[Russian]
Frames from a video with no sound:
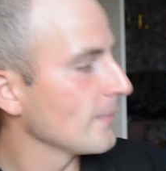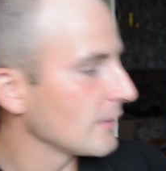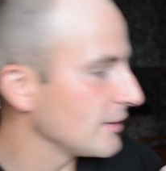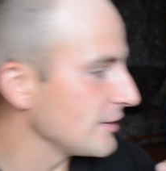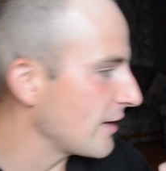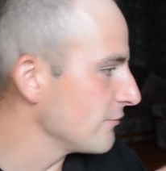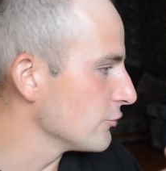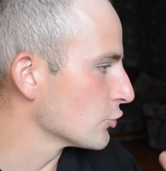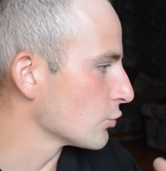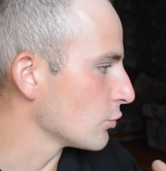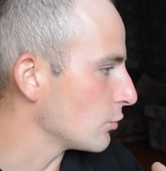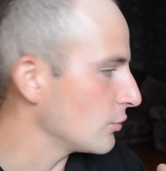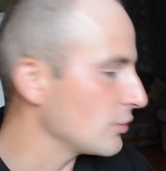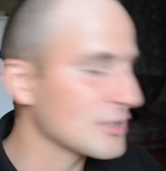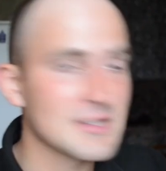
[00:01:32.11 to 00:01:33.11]
Я
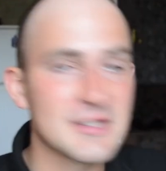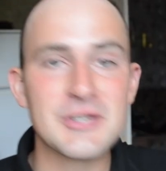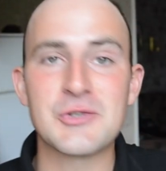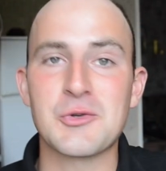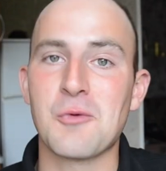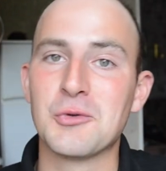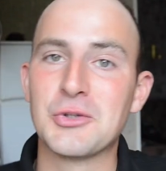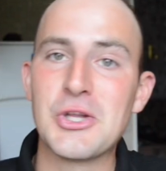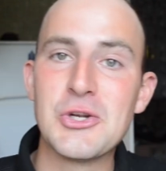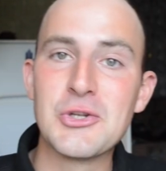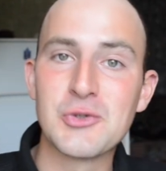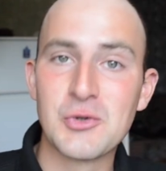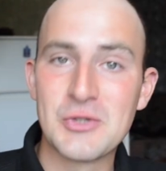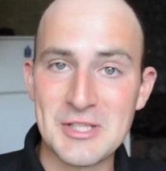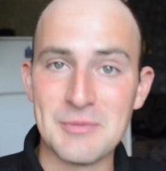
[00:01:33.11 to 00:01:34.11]
вижу разрисованное
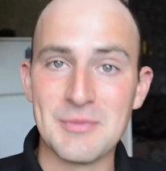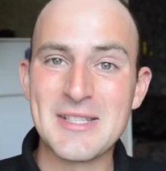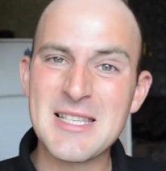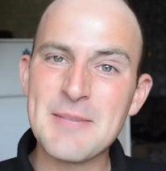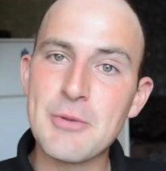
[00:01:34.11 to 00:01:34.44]
лицо Тимати,